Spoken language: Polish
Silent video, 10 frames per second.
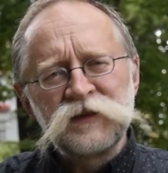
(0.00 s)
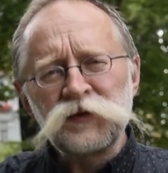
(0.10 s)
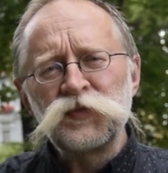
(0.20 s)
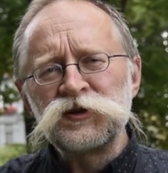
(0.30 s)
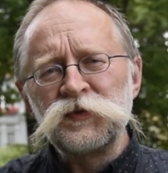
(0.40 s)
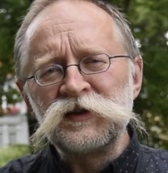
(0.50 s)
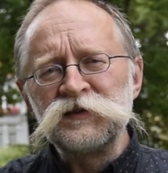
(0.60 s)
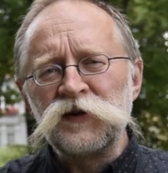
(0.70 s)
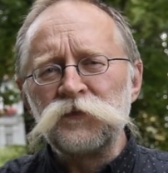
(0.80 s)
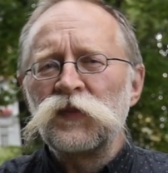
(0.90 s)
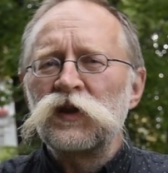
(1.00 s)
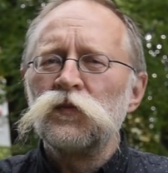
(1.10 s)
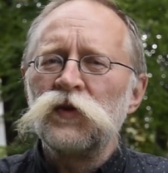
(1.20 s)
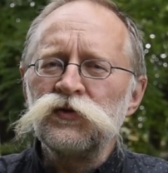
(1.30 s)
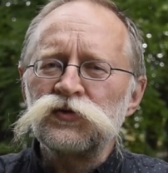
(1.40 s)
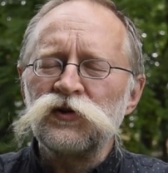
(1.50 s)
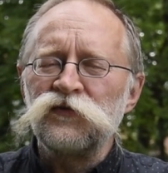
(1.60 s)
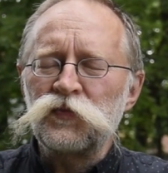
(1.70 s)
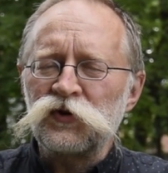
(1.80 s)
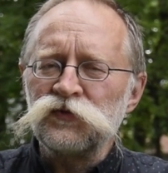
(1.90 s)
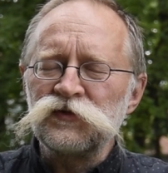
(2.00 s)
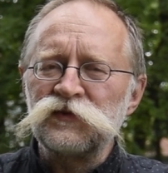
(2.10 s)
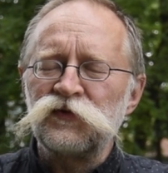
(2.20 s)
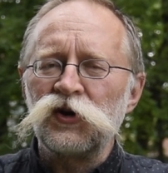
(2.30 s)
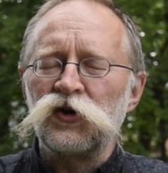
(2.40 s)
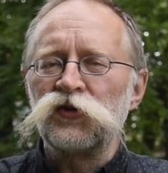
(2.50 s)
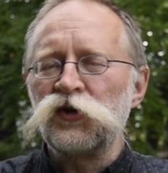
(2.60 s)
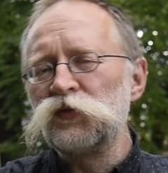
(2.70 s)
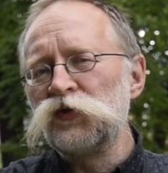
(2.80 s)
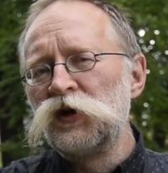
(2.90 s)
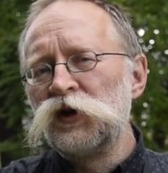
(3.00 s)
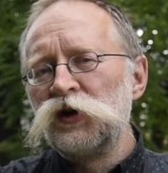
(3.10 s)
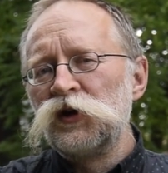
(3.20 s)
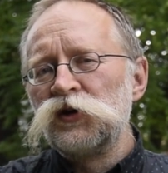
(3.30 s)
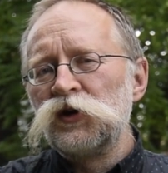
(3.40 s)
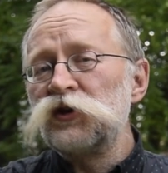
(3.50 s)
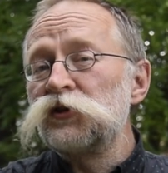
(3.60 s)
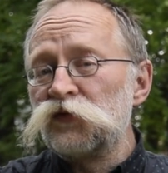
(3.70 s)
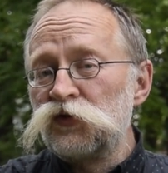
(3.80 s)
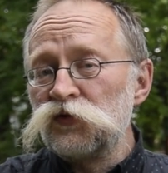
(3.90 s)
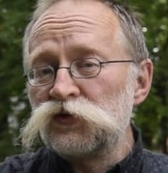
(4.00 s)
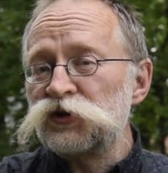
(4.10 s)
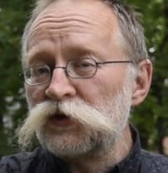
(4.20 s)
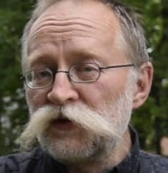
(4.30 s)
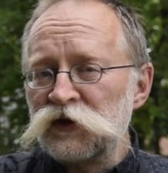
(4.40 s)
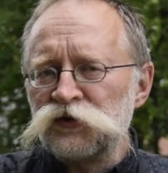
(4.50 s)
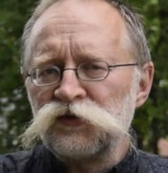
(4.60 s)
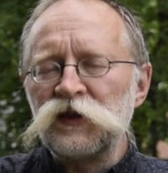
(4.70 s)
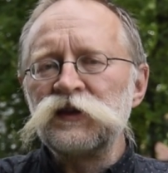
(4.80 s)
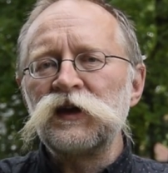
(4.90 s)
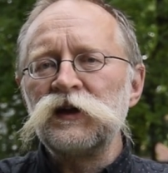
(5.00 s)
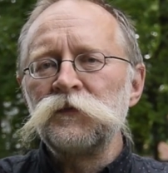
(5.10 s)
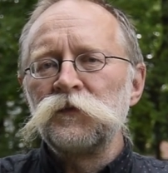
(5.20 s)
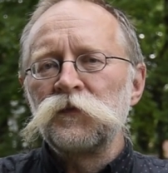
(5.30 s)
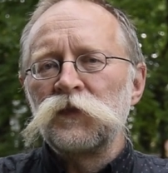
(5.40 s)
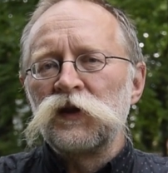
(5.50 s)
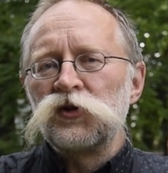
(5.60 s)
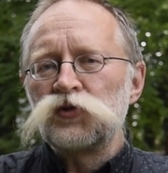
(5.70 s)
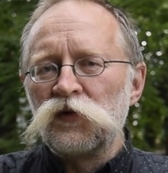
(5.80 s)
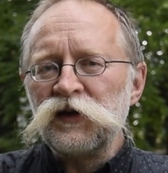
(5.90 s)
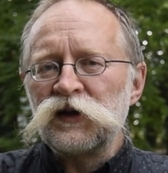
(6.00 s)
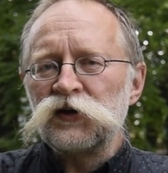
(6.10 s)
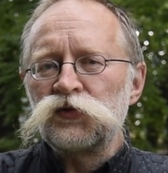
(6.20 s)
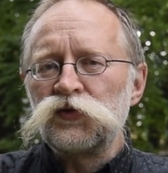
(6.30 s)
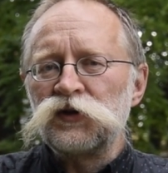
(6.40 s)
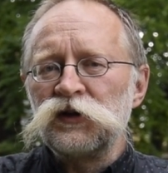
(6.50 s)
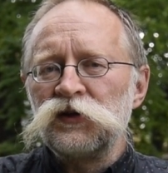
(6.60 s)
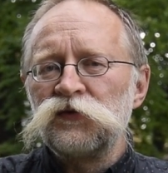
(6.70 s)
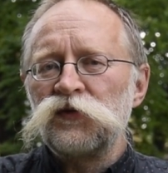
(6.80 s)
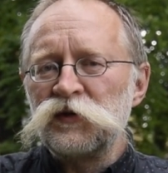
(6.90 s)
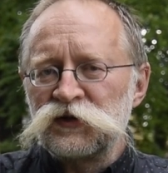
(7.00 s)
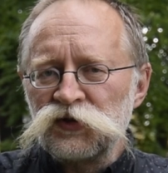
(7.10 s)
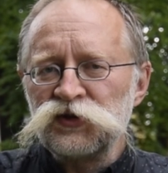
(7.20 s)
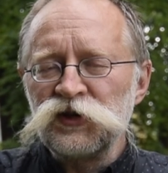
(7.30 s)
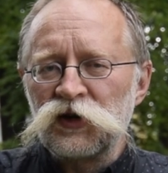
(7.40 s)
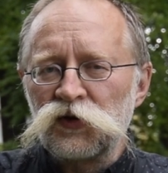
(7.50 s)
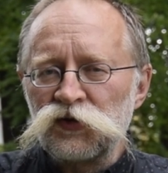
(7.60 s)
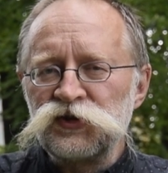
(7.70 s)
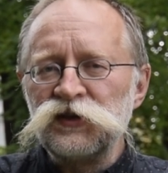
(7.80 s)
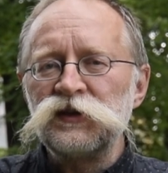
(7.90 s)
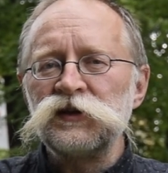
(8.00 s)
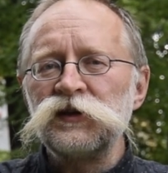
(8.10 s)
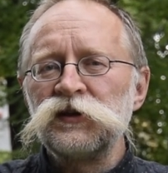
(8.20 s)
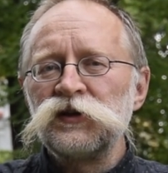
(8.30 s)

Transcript: Tak, proszę Państwa, Moniuszko wyprosił ze swojego domu, i to w dniu szczególnego święta, człowieka, który w obecności jego rodziny